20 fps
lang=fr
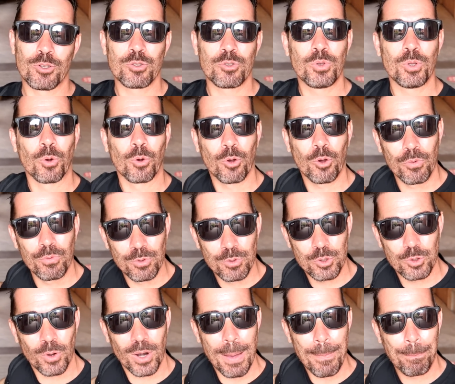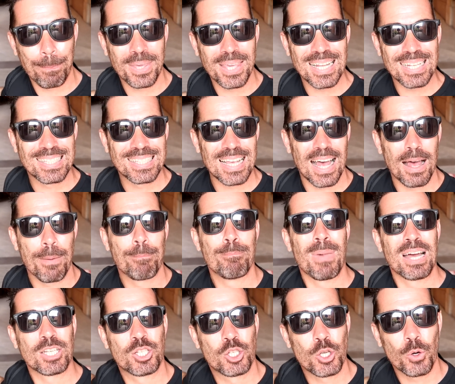je suis donc revenu sur la Piazza
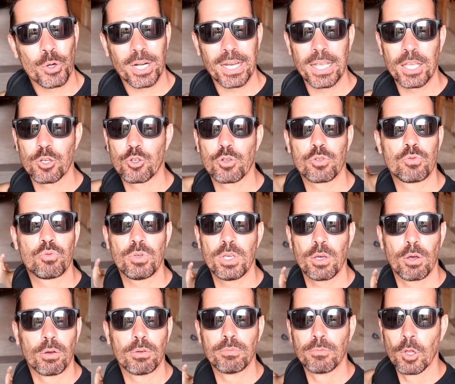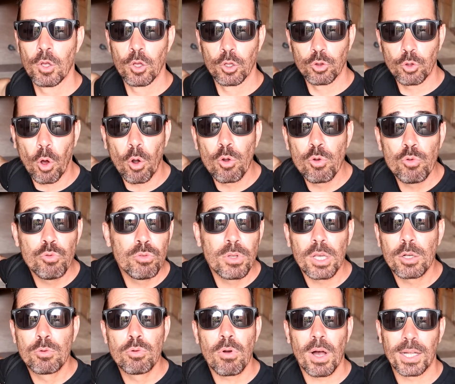Maggiore. Je suis euh, dans l'une
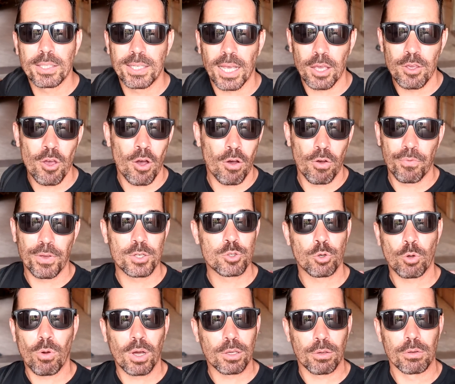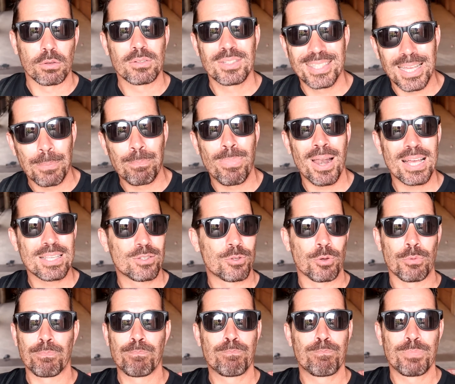des cours intérieures. En fait, je crois que cette place
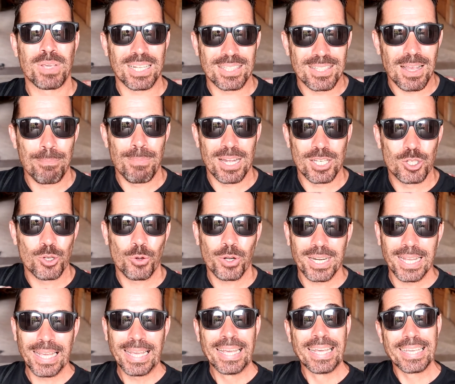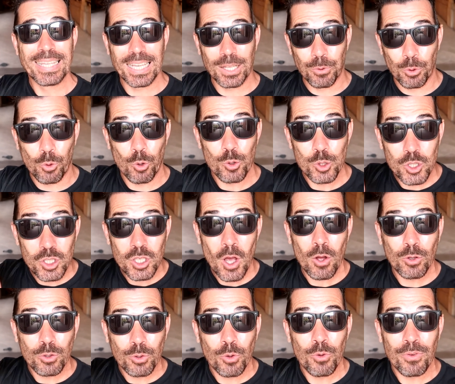de Piazza Maggiore, qui est donc le
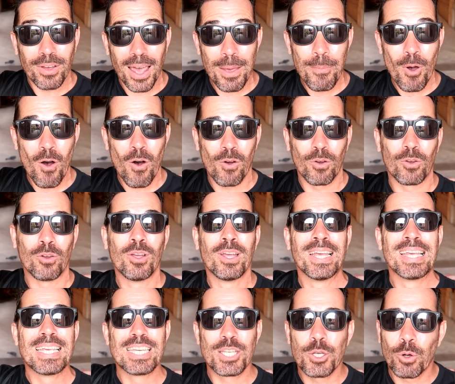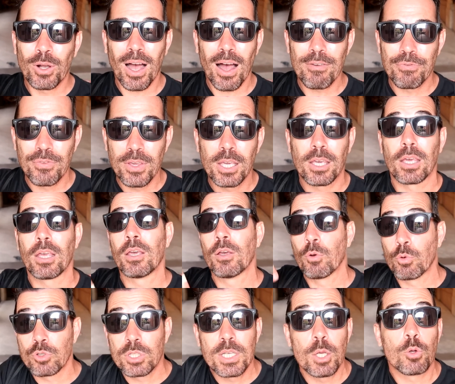centre vraiment euh, géographique et
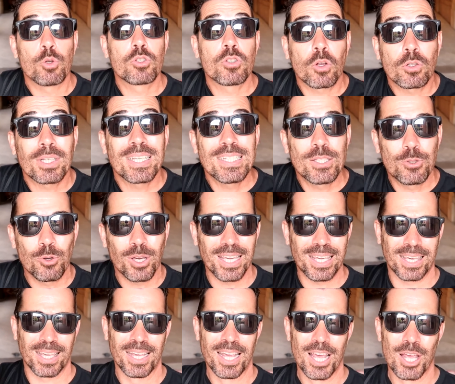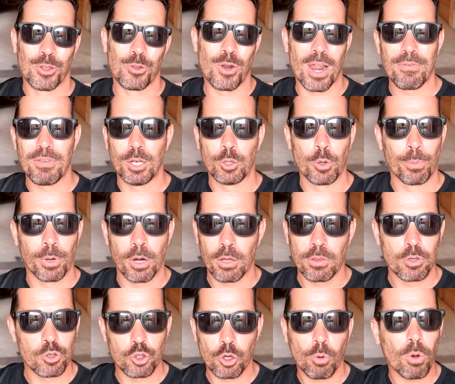aussi le centre historique de la ville de
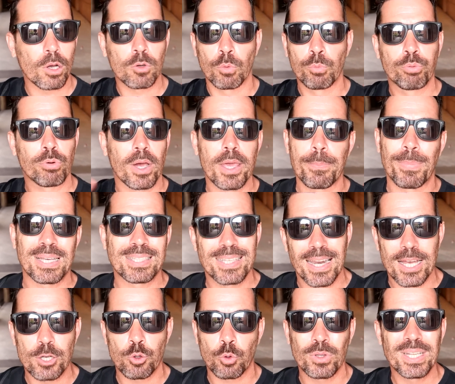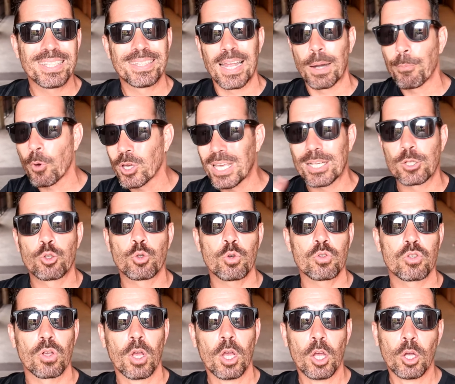Bologne, je crois qu'on pourrait y passer la journée tellement il y a de
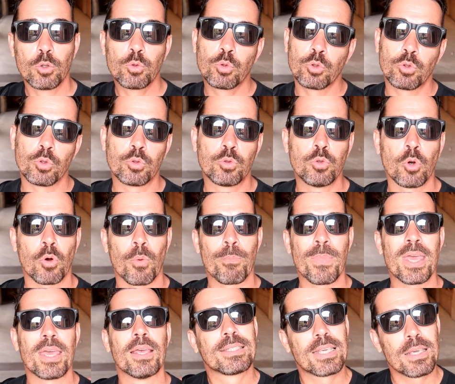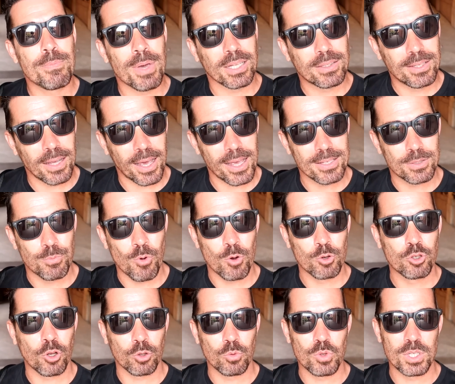choses tout autour. Mais ce qui m'intéresse, moi,
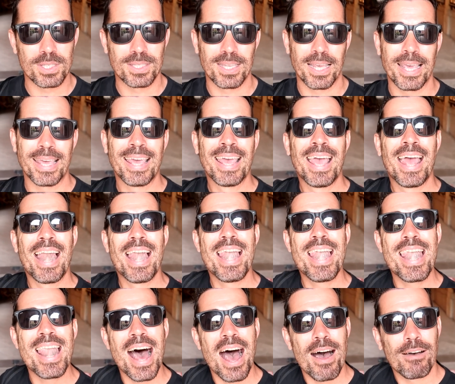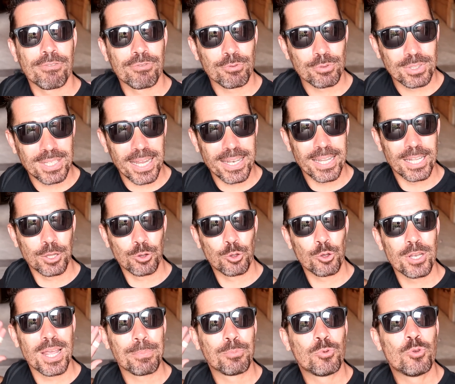aujourd'hui, c'est la fontaine
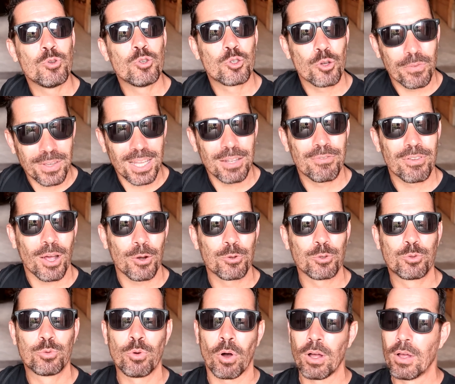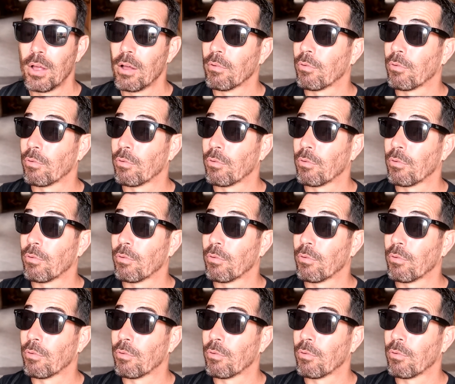de Neptune. Je viens de faire le tour.